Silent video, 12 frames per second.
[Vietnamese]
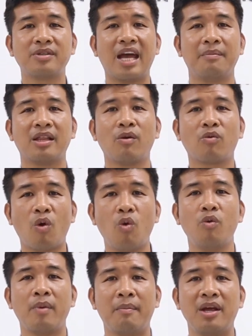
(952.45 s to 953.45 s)
sàn bê tông cũ
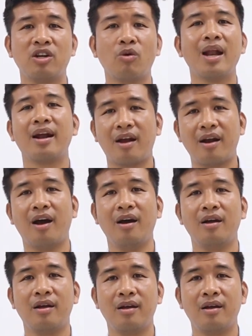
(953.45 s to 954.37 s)
mà bị rung lắc đó đó